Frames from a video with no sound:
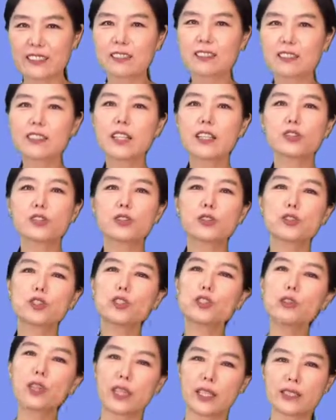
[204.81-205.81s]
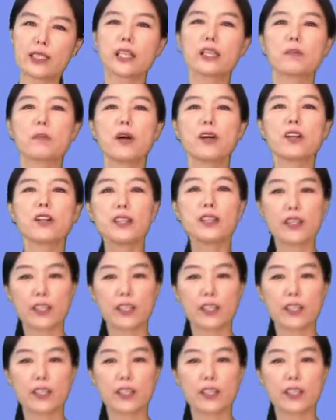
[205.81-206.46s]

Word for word: 그러니까 아주 쉽게 자기 편한